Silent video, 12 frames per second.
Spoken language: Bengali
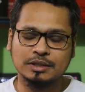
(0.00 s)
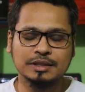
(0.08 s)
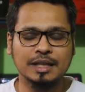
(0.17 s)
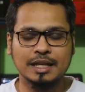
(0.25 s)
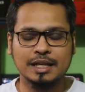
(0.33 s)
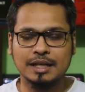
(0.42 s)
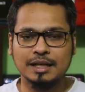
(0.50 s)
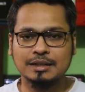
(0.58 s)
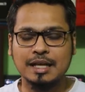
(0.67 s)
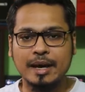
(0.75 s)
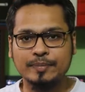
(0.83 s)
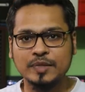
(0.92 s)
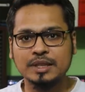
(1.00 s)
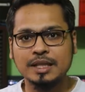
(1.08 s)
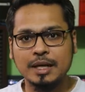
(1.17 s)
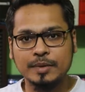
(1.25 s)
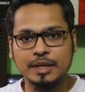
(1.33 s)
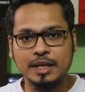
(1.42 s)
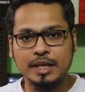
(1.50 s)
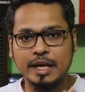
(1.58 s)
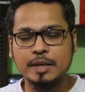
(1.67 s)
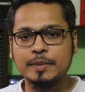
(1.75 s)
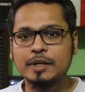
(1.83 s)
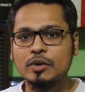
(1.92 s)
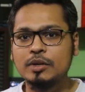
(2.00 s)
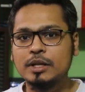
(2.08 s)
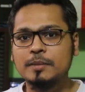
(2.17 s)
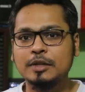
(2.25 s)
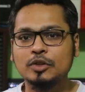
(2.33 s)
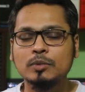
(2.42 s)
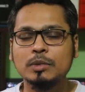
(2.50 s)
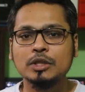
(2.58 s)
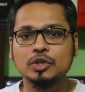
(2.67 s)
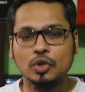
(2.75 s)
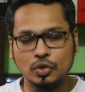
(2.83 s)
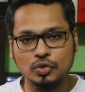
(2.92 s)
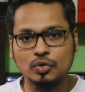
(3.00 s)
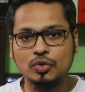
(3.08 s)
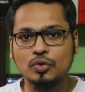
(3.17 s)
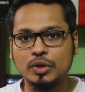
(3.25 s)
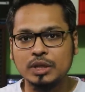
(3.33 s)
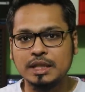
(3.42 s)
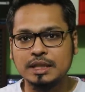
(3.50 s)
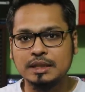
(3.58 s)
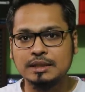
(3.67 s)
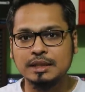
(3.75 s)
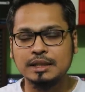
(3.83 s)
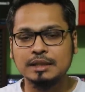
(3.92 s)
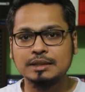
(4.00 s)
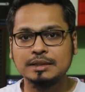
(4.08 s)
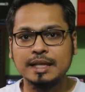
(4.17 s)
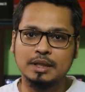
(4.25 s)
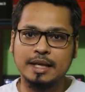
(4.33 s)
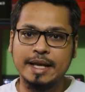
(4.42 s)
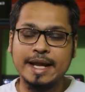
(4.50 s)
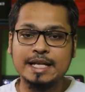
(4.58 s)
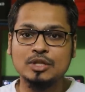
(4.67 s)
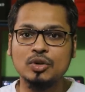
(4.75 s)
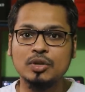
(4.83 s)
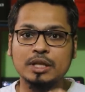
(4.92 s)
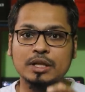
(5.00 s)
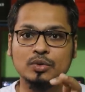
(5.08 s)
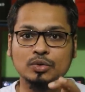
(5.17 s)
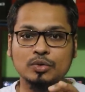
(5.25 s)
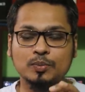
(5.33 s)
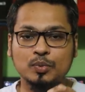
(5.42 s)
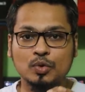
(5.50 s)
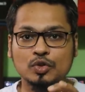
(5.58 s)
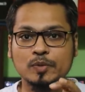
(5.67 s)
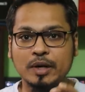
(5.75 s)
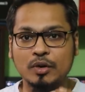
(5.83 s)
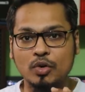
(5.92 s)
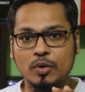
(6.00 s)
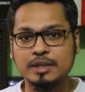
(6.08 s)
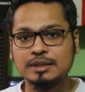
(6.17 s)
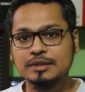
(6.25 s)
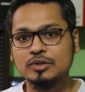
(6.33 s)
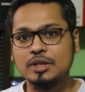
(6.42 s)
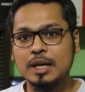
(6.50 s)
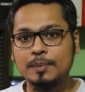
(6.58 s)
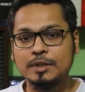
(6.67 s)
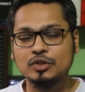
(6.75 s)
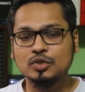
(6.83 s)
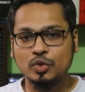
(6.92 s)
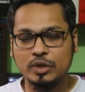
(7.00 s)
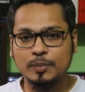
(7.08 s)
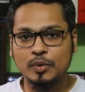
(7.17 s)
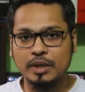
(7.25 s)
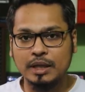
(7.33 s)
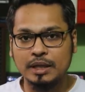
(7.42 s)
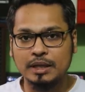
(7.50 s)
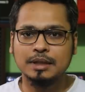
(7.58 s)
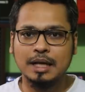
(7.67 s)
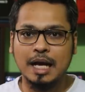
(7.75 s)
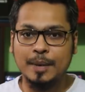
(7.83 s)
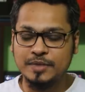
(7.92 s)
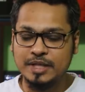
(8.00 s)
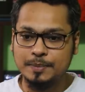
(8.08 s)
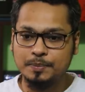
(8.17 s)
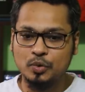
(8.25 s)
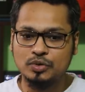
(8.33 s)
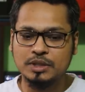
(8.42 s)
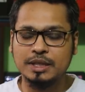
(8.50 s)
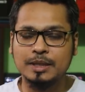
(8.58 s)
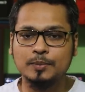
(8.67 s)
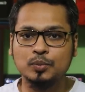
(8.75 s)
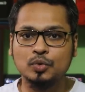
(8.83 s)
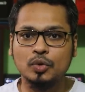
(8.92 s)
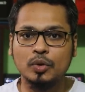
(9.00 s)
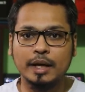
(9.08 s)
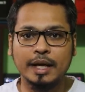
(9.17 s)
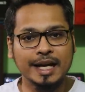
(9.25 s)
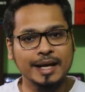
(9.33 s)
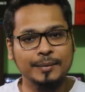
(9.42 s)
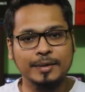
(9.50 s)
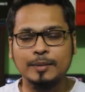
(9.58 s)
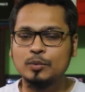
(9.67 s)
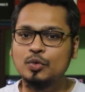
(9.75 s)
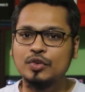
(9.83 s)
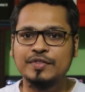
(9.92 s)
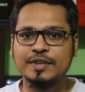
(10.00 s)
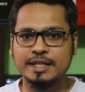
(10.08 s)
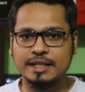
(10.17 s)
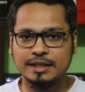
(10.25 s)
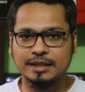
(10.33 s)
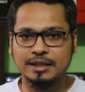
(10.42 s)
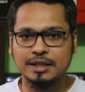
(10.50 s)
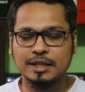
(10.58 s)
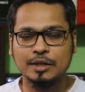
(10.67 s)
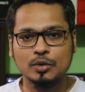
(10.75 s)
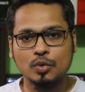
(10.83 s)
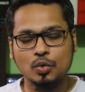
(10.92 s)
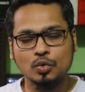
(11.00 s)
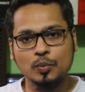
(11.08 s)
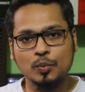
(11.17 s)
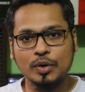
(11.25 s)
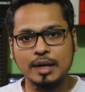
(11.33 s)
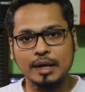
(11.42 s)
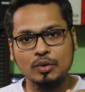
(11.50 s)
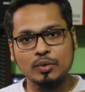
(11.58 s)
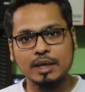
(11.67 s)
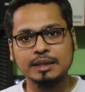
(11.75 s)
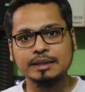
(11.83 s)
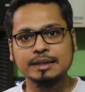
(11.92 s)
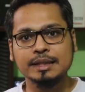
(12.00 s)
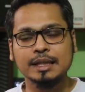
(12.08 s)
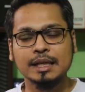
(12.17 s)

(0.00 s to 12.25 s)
যাক তা আপনাদের আমি এই ভিডিওটির মাধ্যমে সতর্ক করতে এসেছি যে এই ধরনের কোনো পোস্ট বা কমেন্ট যদি আপনার চোখে পড়ে আপনি এই পোস্ট থেকে পুরো একেবারে মুখ ফিরিয়ে নেন কোনো প্রকার ওখানে যে